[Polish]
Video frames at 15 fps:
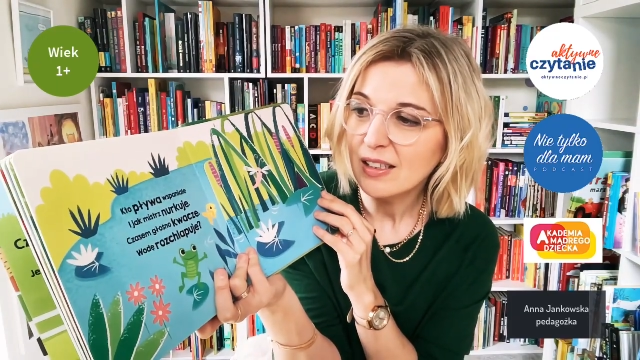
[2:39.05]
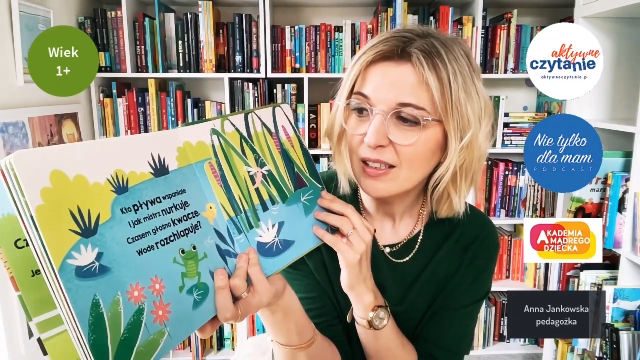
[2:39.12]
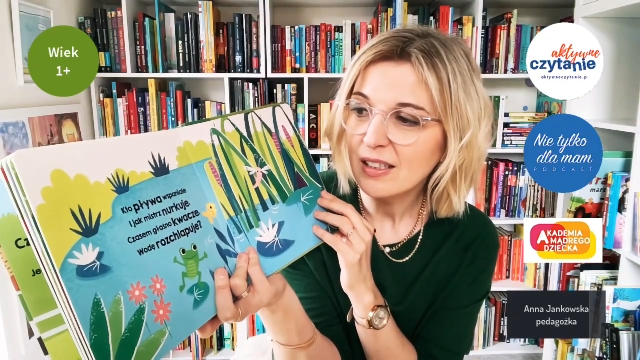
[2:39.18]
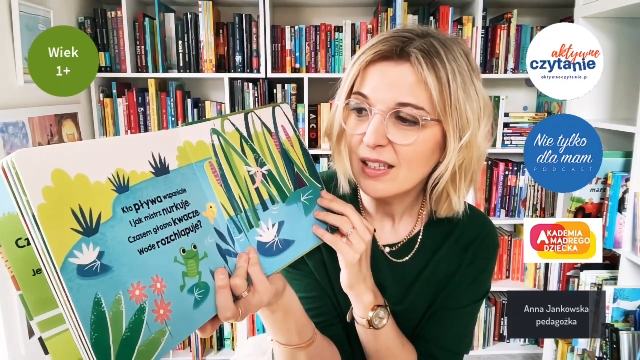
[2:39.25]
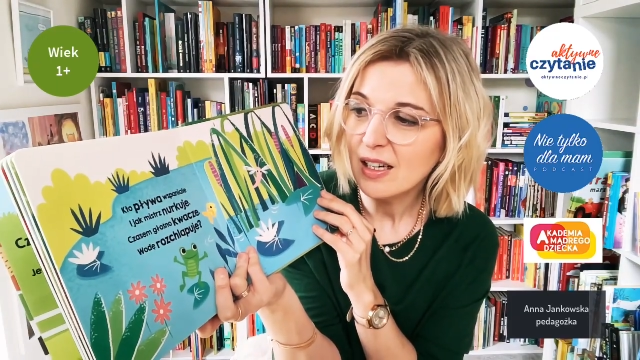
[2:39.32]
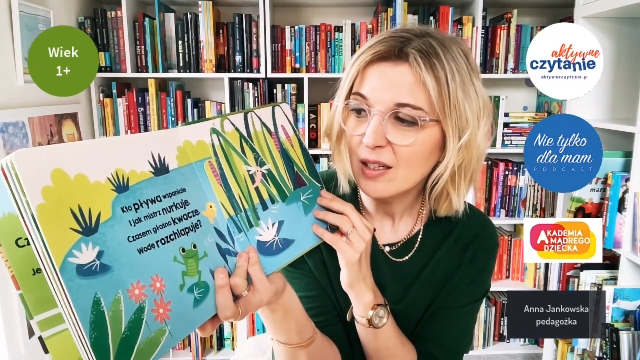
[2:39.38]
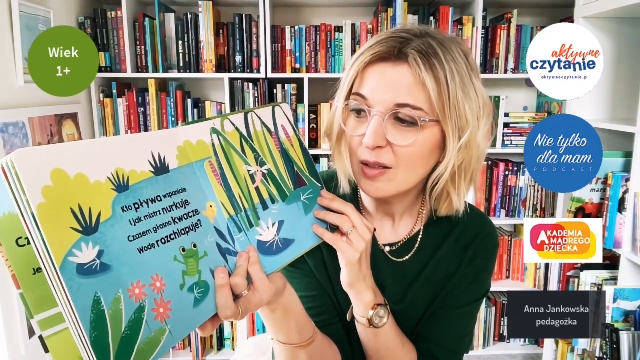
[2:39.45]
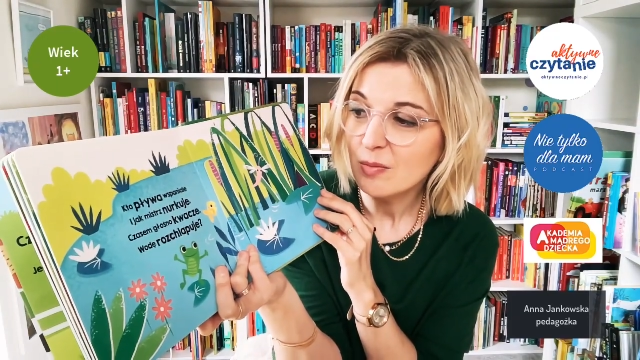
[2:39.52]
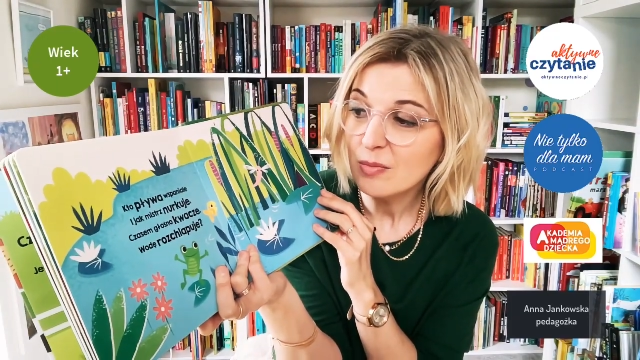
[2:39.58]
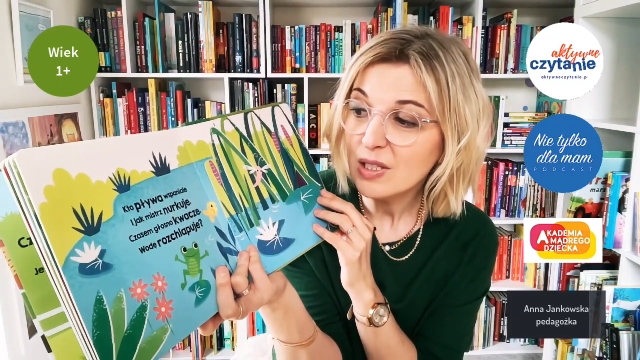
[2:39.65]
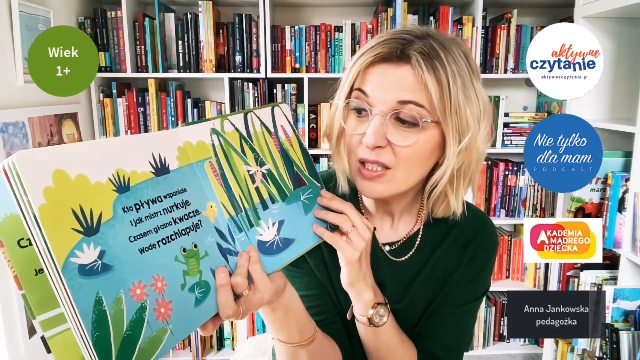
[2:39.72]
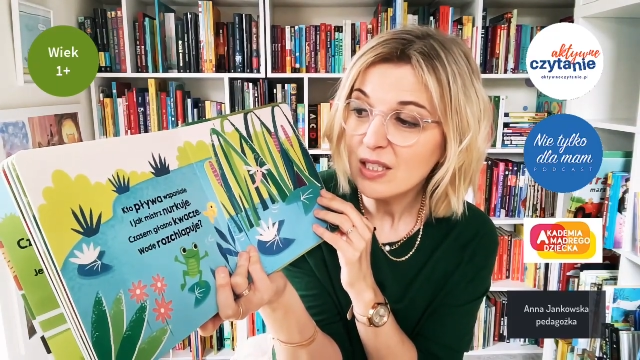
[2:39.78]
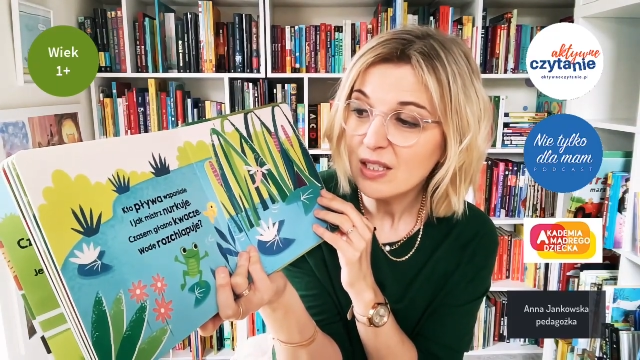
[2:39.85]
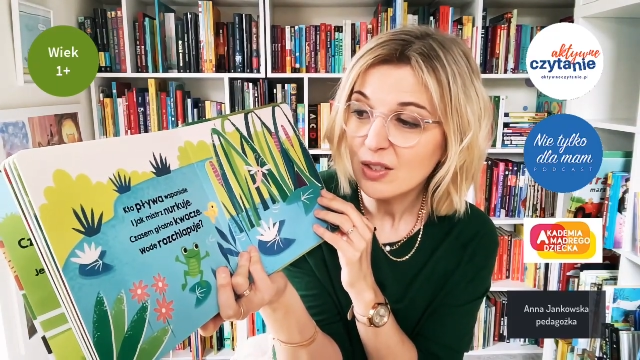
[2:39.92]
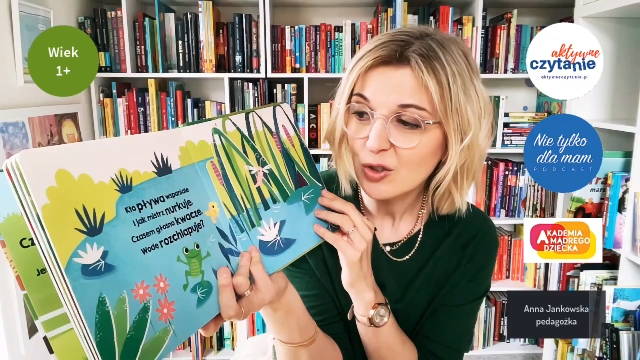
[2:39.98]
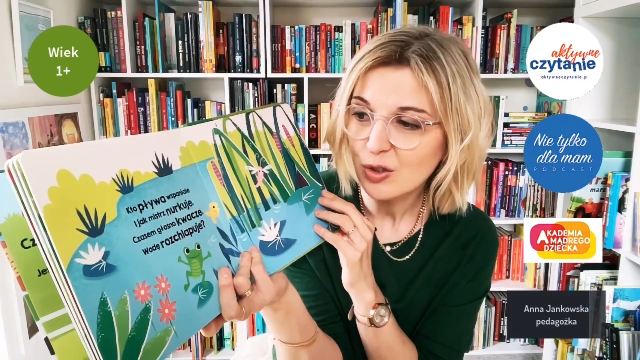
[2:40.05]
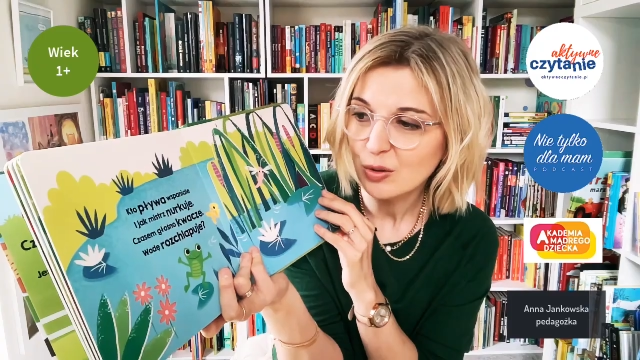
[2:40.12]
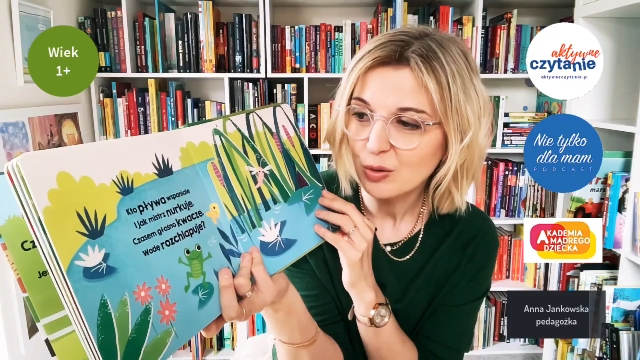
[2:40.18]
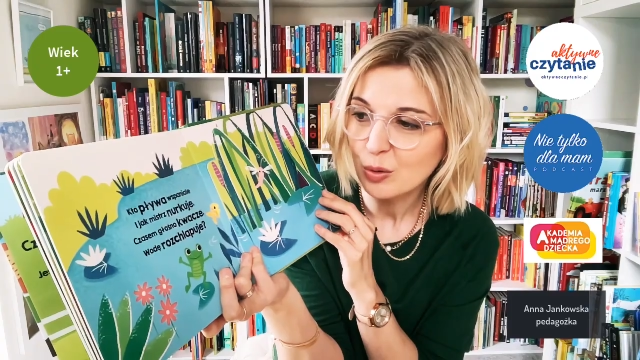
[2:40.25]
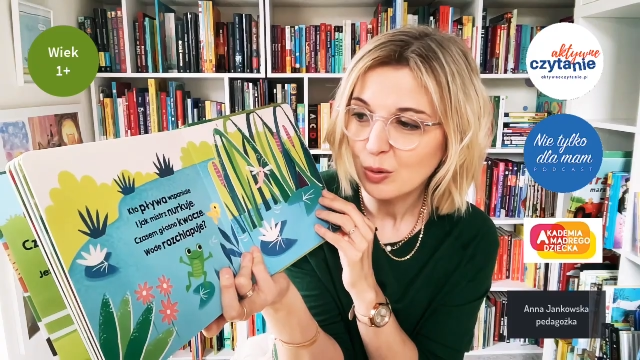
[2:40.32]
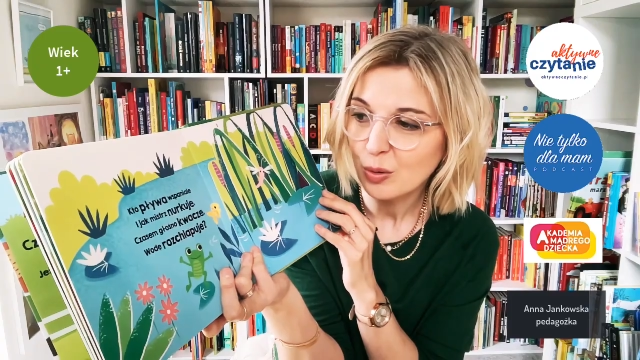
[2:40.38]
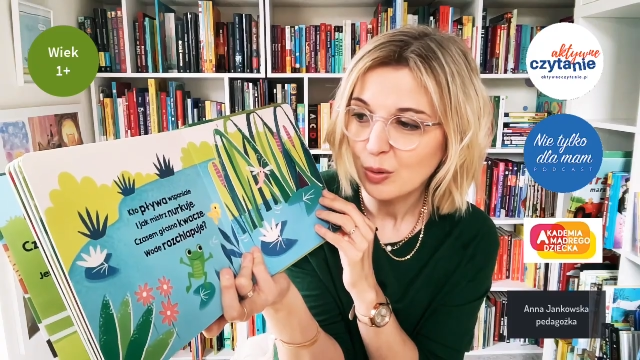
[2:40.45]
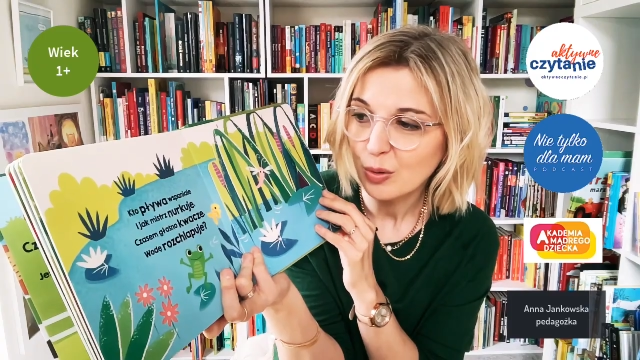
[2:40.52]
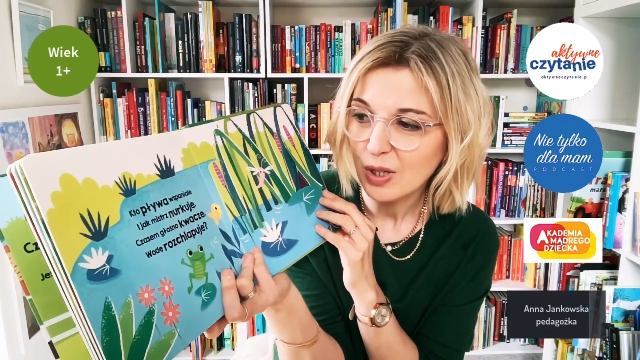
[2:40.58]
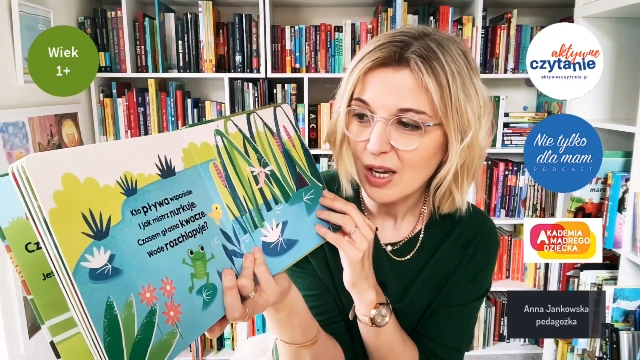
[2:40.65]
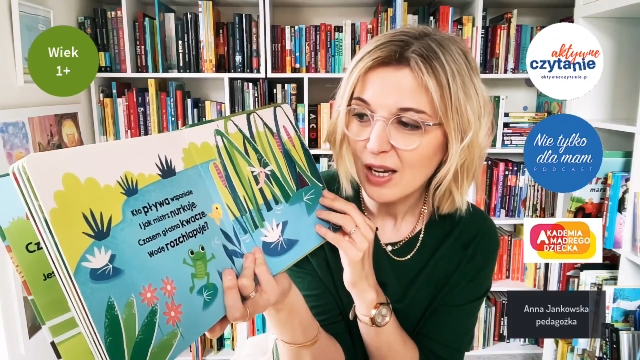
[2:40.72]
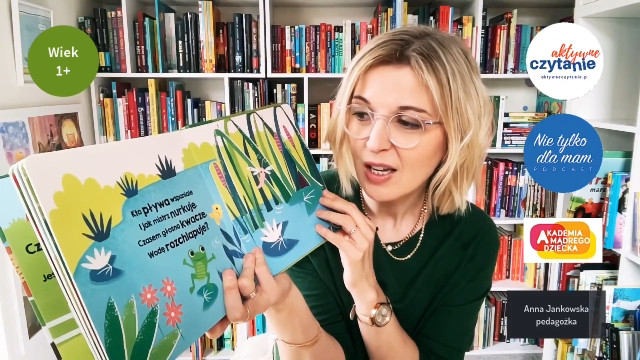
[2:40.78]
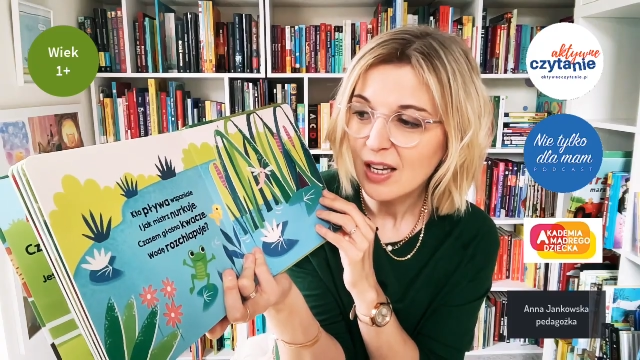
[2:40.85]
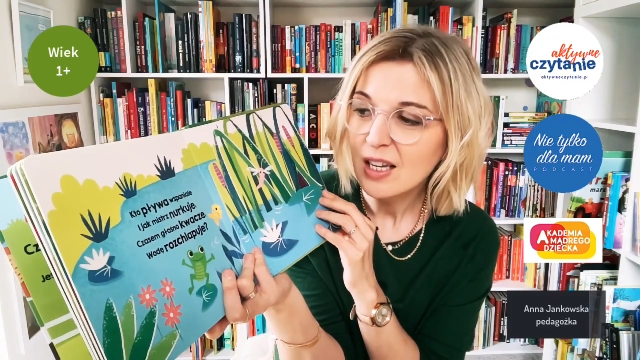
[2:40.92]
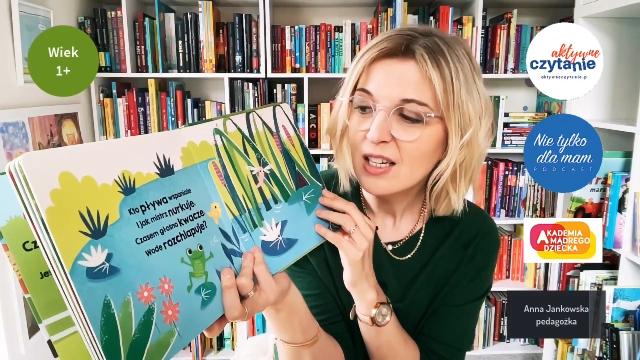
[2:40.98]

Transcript: i jak mistrz nurkuje,